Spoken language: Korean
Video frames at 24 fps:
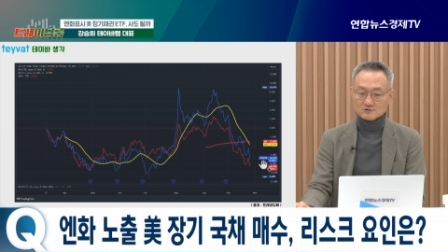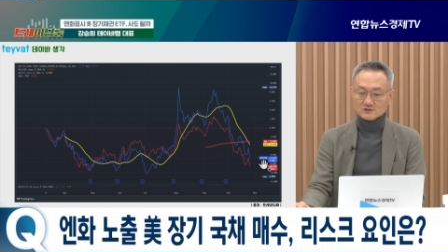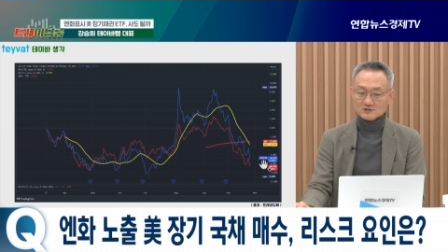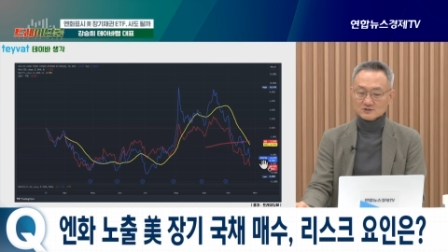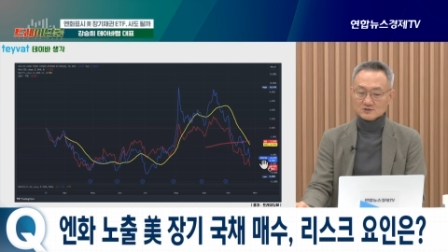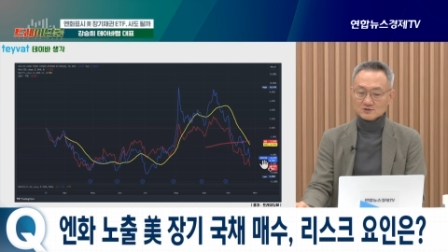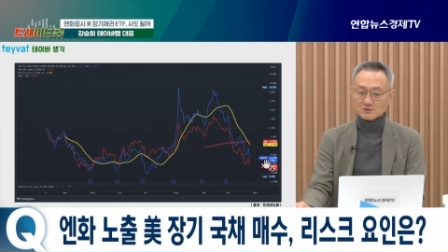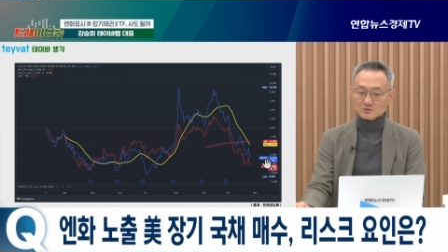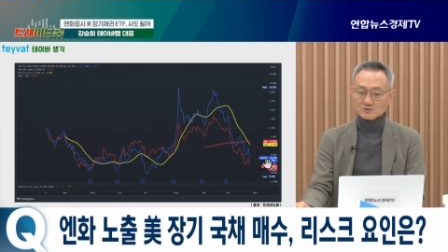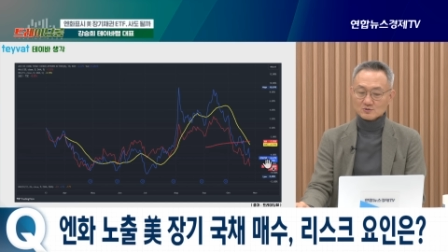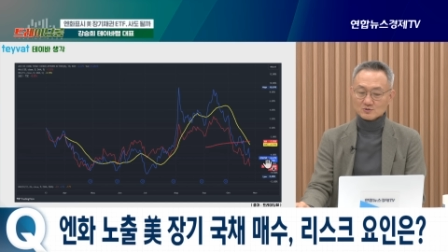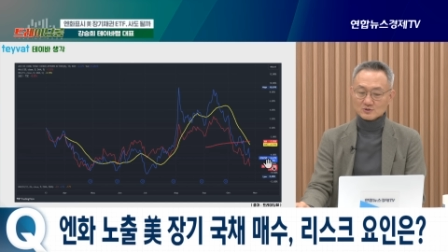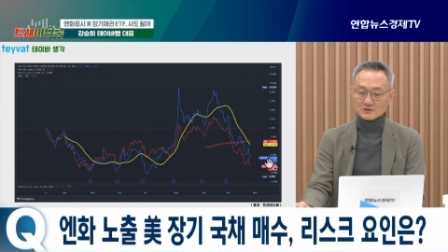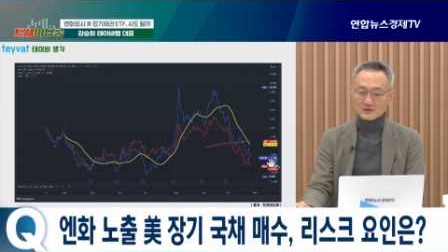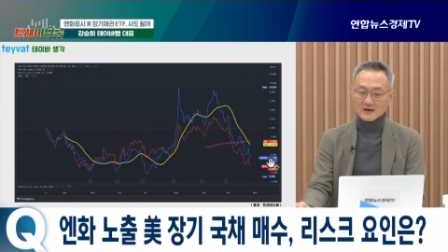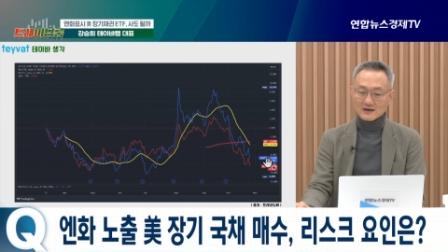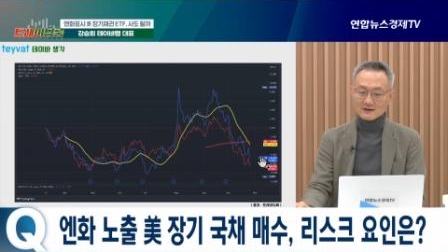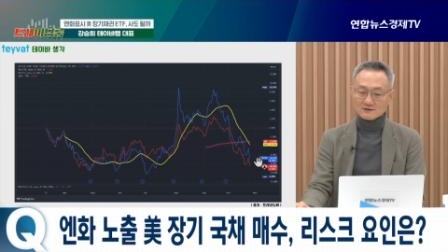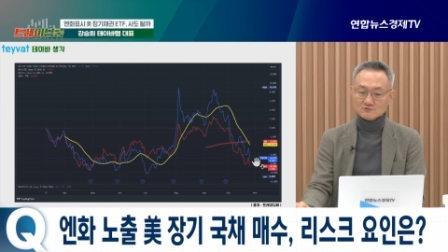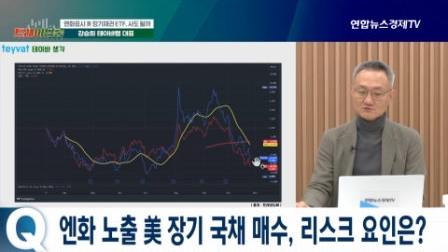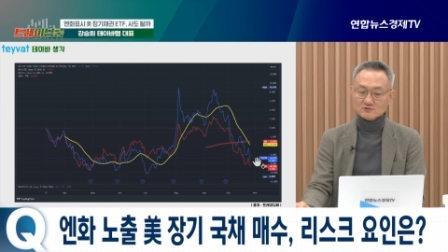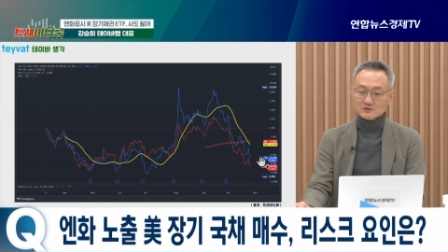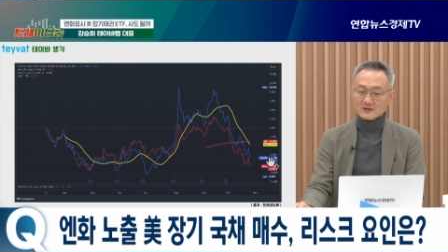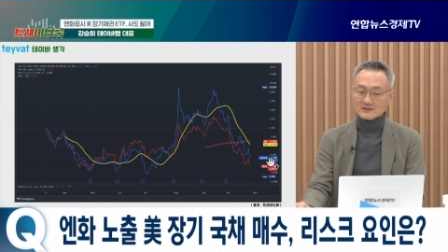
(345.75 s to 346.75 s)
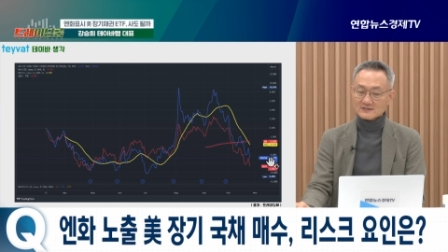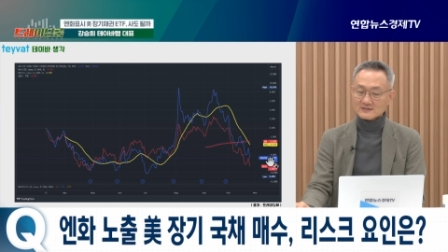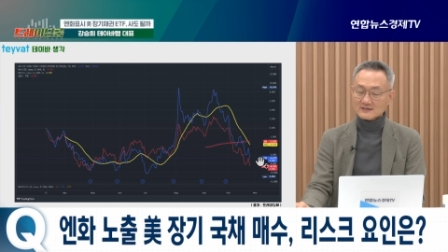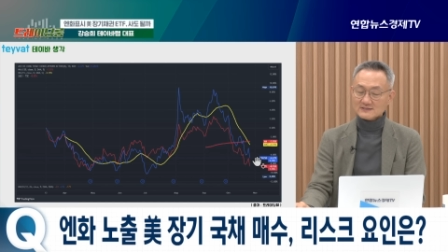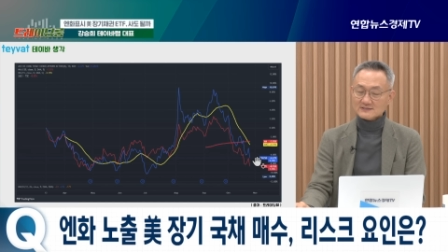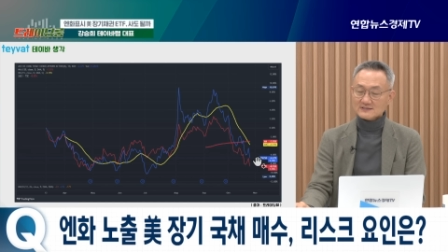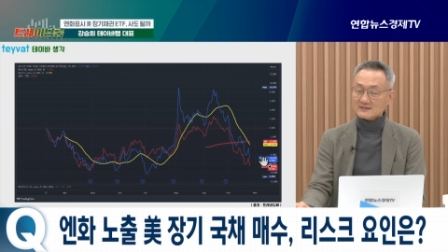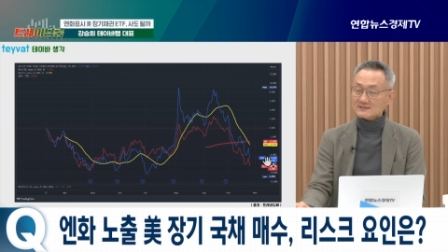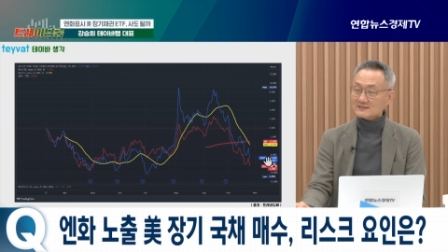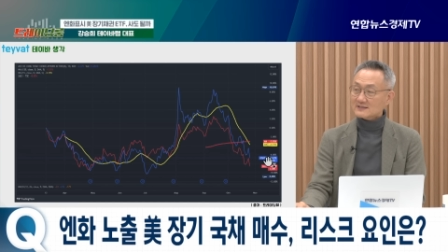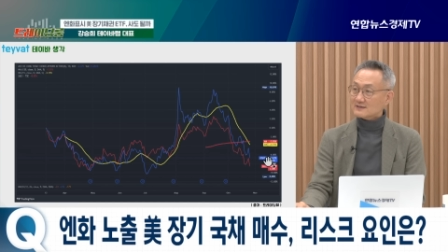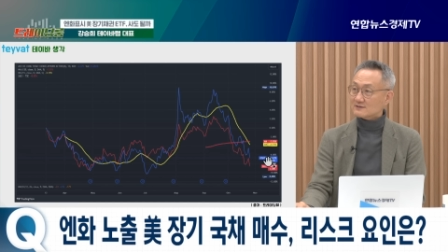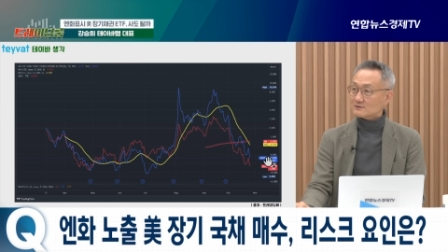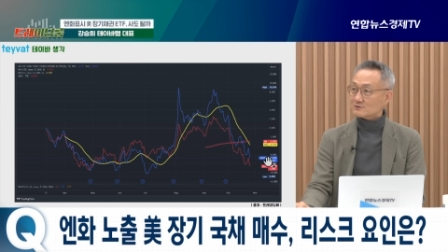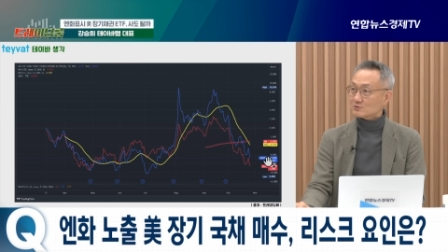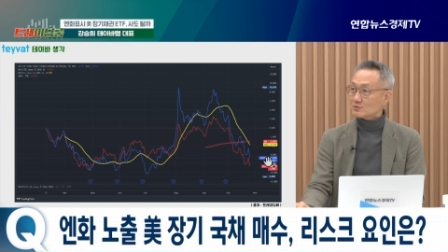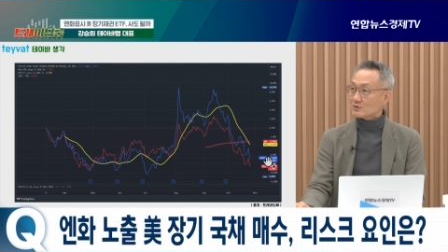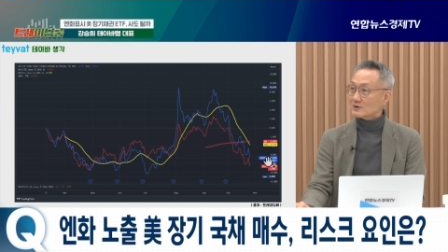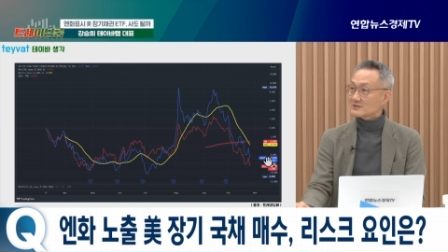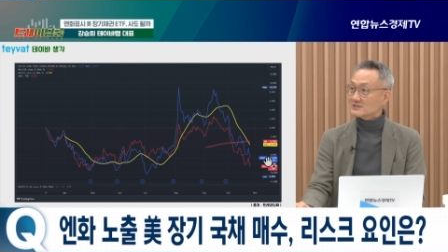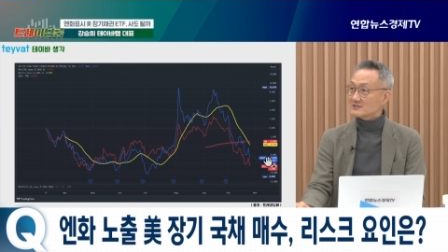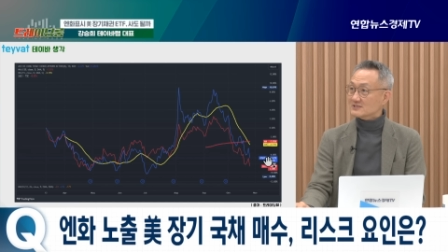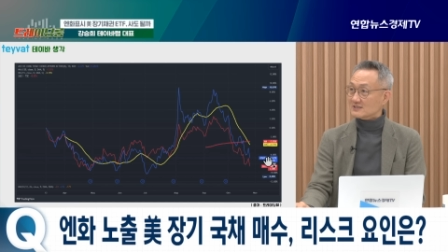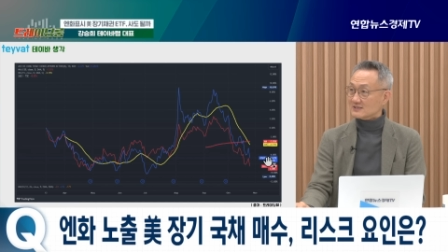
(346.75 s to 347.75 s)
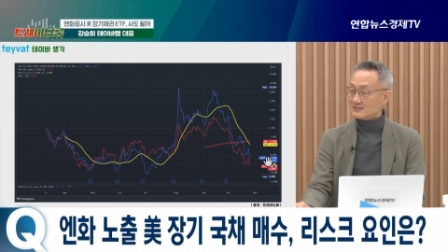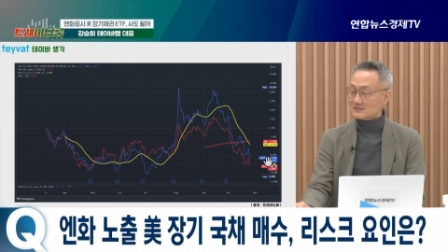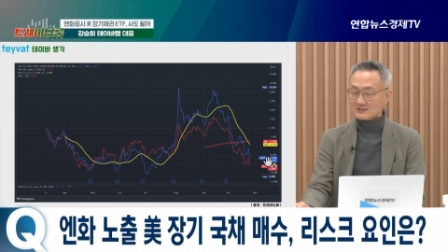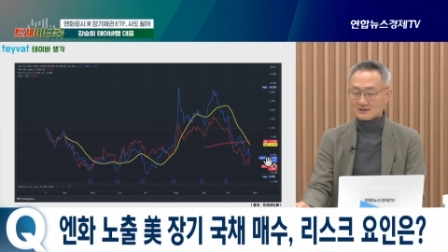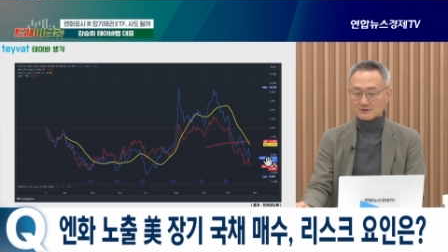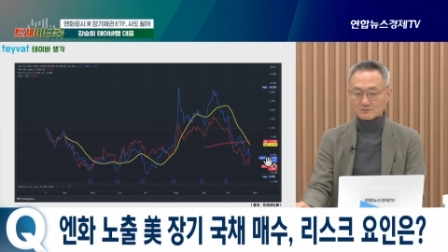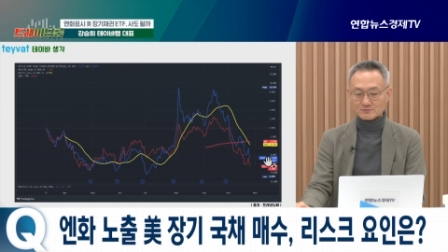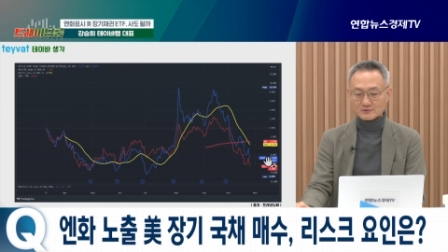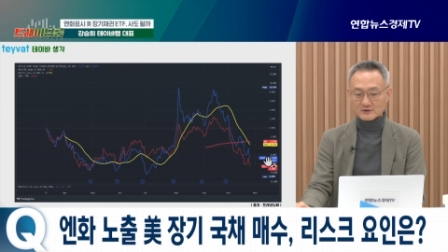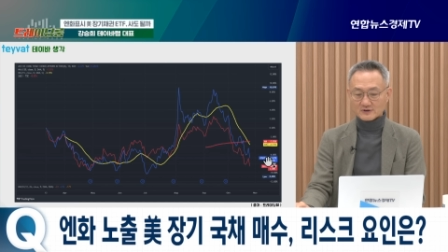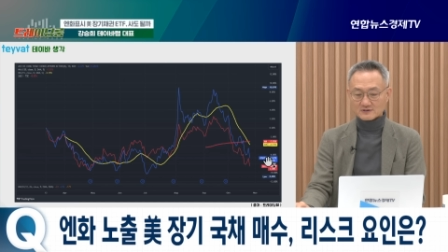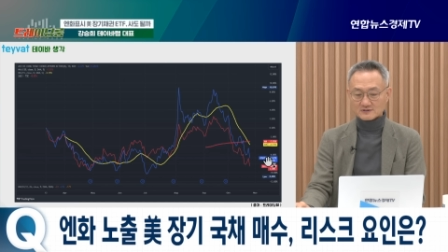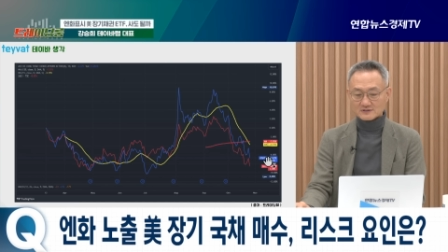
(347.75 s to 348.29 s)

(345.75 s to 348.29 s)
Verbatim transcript: 750이 한국에 상장돼 있는 똑같은 ETF예요.